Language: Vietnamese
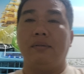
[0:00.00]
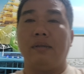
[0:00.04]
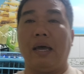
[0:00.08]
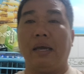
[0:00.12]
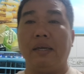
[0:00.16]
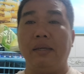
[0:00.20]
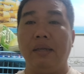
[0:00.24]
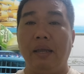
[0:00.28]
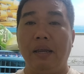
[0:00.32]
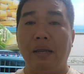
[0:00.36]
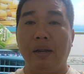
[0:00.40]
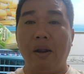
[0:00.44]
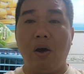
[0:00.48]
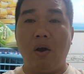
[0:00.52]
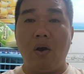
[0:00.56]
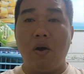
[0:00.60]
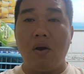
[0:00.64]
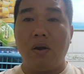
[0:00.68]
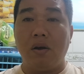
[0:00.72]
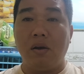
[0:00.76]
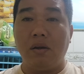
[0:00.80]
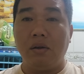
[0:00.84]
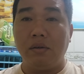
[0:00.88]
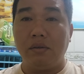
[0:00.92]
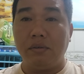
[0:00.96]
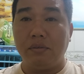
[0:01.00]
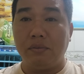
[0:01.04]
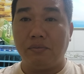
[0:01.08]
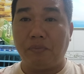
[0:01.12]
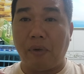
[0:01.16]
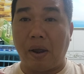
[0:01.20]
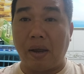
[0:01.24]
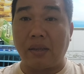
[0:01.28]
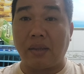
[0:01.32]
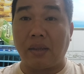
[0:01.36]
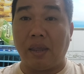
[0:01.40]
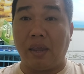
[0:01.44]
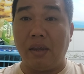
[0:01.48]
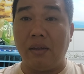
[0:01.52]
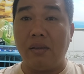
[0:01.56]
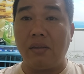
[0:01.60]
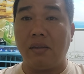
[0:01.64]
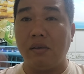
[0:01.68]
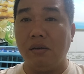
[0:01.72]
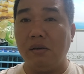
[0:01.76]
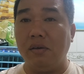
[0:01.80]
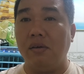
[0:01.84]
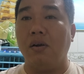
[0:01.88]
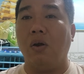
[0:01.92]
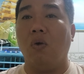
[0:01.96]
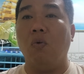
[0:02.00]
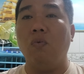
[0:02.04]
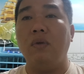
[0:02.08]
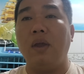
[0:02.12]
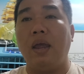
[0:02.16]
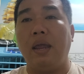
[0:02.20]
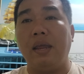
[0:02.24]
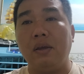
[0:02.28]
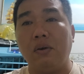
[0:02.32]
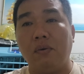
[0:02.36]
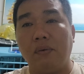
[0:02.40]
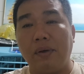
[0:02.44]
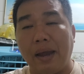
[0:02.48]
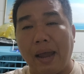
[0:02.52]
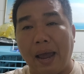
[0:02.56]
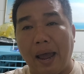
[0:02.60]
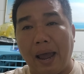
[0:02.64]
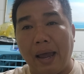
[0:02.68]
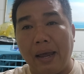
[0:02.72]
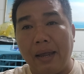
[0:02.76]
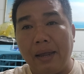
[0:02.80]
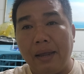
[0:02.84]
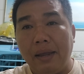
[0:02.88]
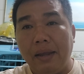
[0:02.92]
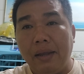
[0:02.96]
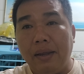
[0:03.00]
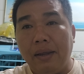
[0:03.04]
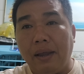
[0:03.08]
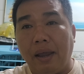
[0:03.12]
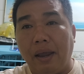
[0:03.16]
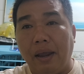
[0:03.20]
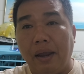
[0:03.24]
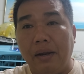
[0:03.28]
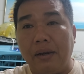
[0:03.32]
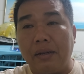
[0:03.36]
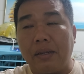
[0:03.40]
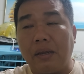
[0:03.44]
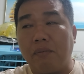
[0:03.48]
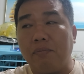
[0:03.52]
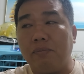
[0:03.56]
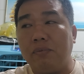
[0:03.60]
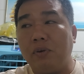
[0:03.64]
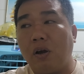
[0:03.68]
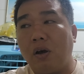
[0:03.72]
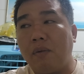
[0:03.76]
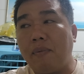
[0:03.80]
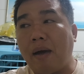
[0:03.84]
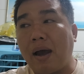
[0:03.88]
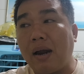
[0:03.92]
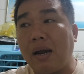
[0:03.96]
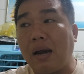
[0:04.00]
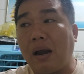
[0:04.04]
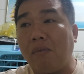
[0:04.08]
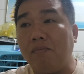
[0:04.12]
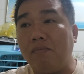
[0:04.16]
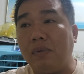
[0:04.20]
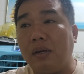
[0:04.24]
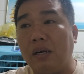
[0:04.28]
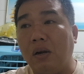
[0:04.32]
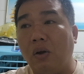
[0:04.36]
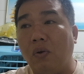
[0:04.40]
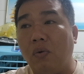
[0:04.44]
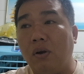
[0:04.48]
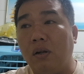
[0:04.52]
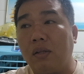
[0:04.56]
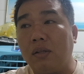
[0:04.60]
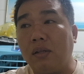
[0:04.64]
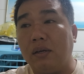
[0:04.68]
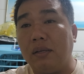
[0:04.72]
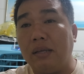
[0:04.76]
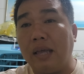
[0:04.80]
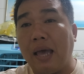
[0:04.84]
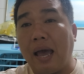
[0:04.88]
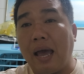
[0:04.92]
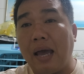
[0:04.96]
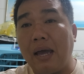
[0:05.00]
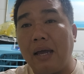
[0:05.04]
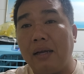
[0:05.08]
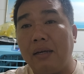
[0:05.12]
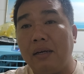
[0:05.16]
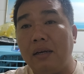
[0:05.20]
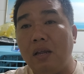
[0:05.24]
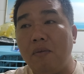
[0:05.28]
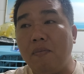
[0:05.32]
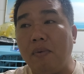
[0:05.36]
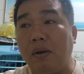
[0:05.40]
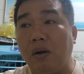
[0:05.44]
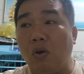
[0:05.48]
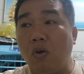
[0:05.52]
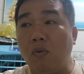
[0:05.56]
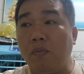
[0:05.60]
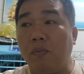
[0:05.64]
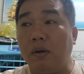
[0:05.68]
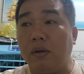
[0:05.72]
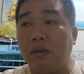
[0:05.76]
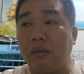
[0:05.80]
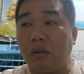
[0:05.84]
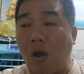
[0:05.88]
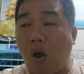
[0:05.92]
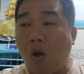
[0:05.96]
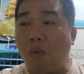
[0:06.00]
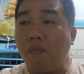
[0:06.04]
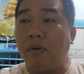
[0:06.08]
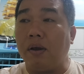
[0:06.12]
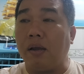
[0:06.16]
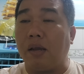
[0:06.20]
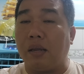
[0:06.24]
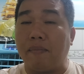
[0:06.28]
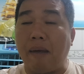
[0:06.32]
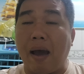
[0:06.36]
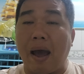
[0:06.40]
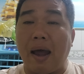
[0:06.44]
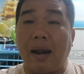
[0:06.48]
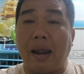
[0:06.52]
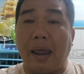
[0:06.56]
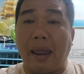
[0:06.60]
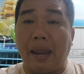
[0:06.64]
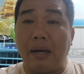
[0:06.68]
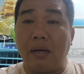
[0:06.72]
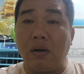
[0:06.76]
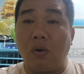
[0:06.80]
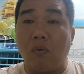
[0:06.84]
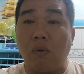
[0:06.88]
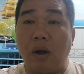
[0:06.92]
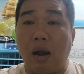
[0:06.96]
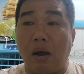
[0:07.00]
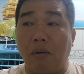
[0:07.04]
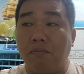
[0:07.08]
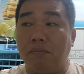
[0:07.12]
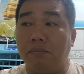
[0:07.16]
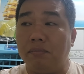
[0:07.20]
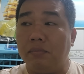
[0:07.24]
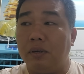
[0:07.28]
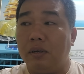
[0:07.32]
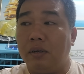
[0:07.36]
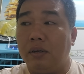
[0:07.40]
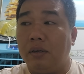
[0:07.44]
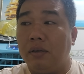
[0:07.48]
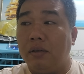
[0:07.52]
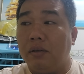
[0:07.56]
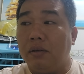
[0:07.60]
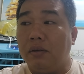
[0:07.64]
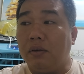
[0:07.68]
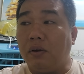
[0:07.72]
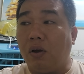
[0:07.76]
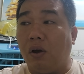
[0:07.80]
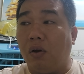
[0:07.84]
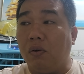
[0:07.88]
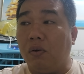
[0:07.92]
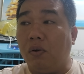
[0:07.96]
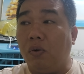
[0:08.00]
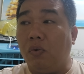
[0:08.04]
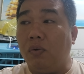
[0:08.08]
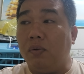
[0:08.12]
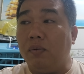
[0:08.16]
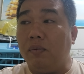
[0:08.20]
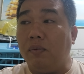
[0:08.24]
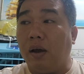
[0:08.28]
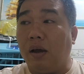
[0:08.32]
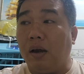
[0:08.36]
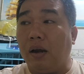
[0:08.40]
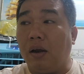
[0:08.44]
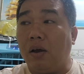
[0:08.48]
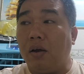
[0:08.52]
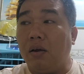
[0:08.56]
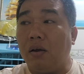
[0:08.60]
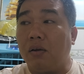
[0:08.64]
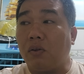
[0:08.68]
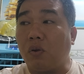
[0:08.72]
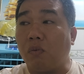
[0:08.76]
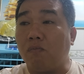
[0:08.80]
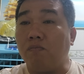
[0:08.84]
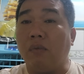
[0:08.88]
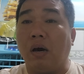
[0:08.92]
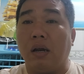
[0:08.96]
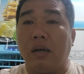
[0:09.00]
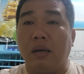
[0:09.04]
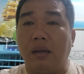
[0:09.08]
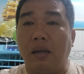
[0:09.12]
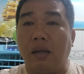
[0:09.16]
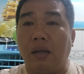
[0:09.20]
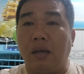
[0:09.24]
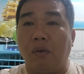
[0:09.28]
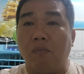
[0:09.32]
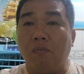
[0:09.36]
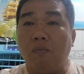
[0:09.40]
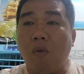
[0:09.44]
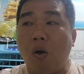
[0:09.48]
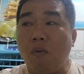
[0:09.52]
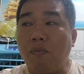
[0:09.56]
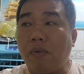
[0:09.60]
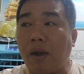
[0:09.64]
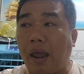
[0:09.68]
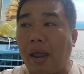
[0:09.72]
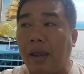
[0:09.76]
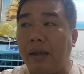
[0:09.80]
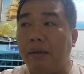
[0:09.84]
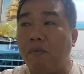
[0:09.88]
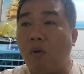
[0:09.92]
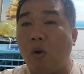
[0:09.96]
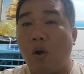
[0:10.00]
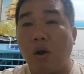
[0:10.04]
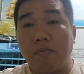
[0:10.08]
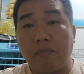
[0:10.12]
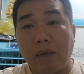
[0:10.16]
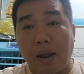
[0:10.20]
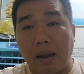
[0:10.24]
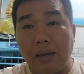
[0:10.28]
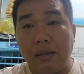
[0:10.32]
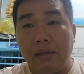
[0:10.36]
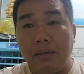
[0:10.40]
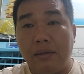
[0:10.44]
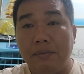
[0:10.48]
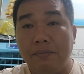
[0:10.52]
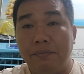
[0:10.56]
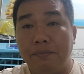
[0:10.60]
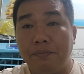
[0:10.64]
tại vì nó phát triển chưa đủ niên con gà thì trong nó bắn lông mình nuôi nó từ giá nếu mà nuôi tốt thì 3 tháng đủ lông còn nuôi mà nó trung bình thì cũng 4 tháng cũng hơn mấy